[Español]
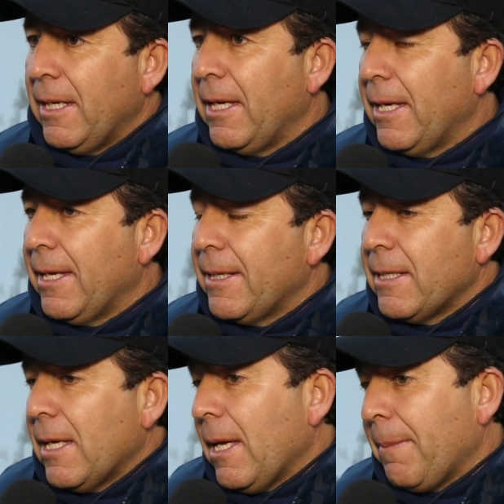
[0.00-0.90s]
Eh,
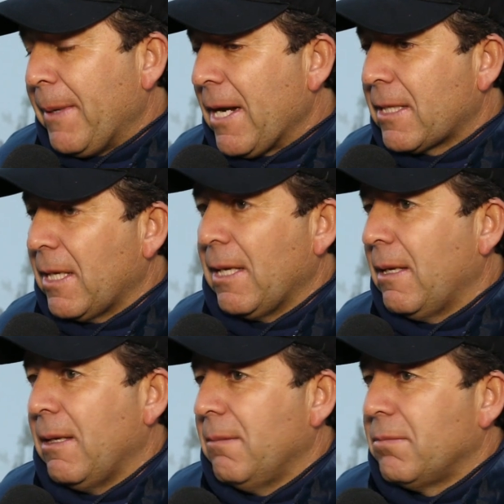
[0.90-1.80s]
y esperar
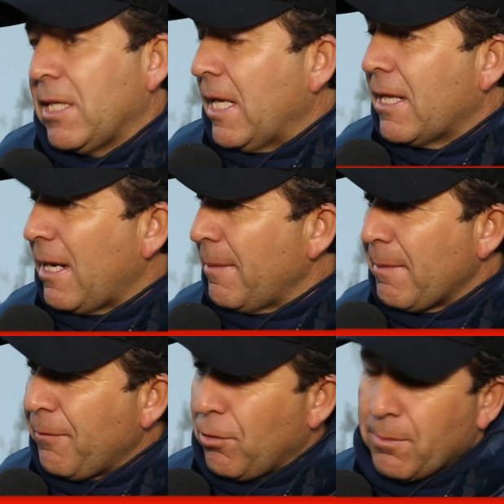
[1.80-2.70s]
que seguir de la
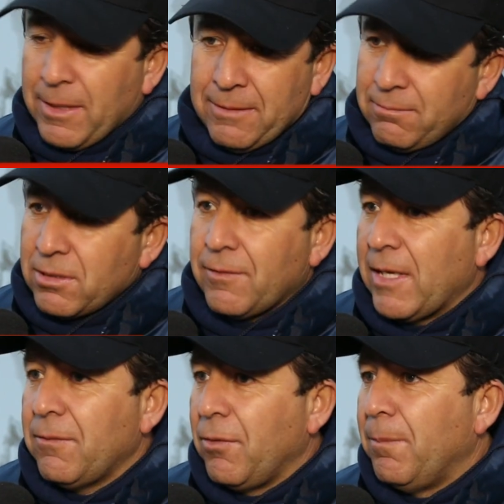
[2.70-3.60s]
misma forma, si
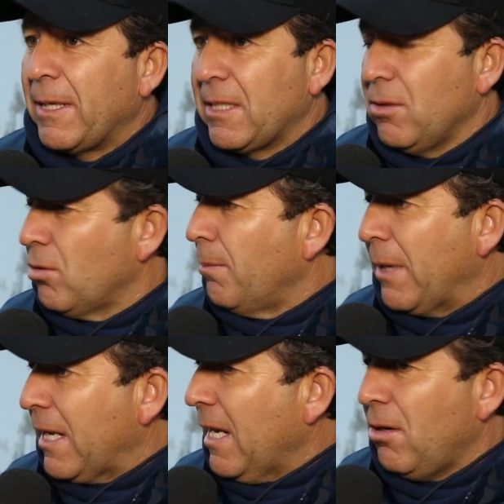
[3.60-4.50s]
bien fue un partido
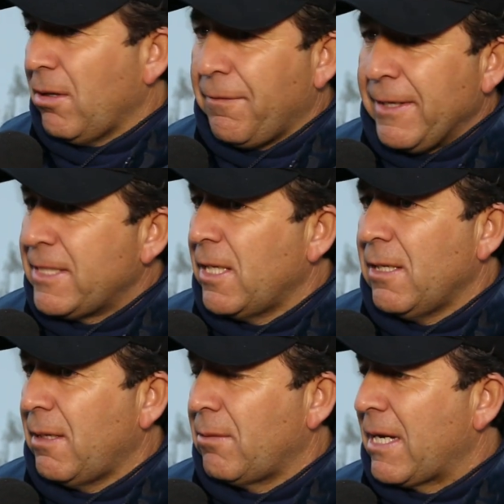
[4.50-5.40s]
complicado, difícil,
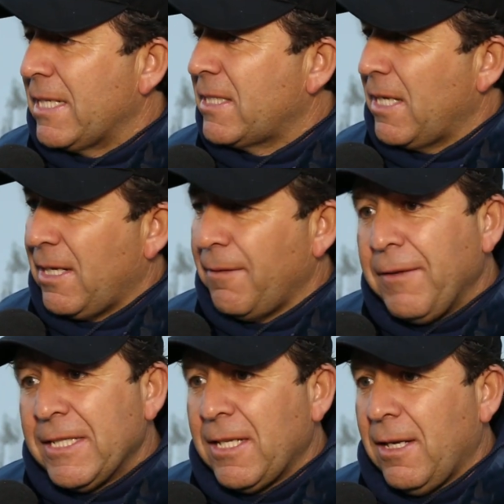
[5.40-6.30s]
en una cancha
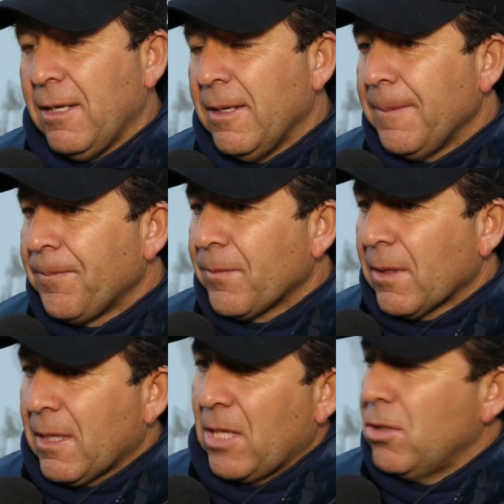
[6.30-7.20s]
difícil,
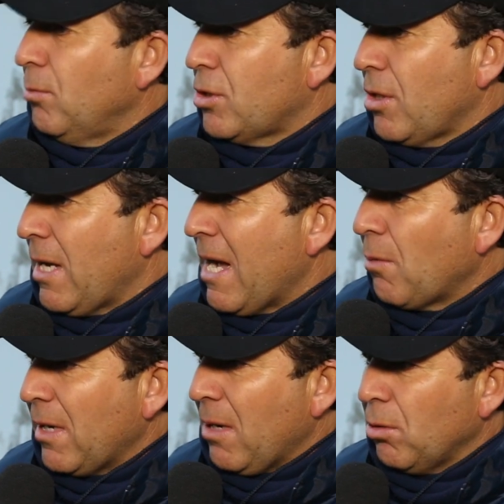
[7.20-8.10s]
cayó mucho
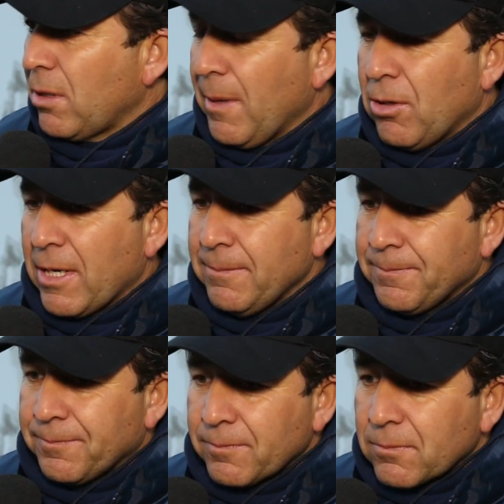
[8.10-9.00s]
agua en las últimas horas
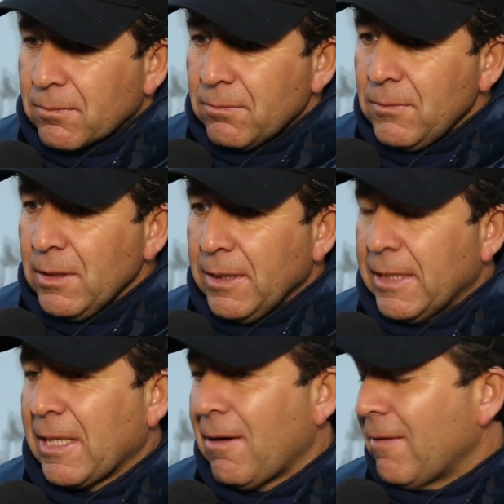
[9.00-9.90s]
y
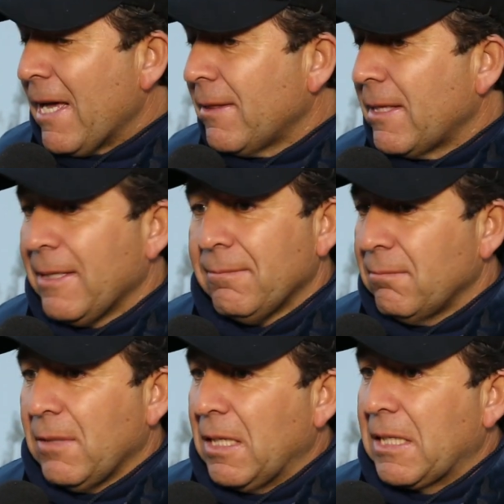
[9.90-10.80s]
estaba blanda,
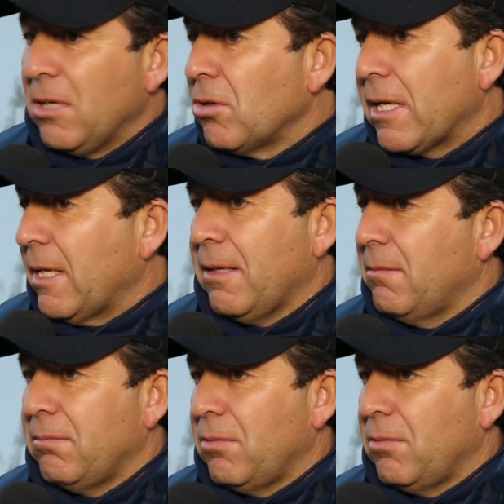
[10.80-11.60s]
eh, creo que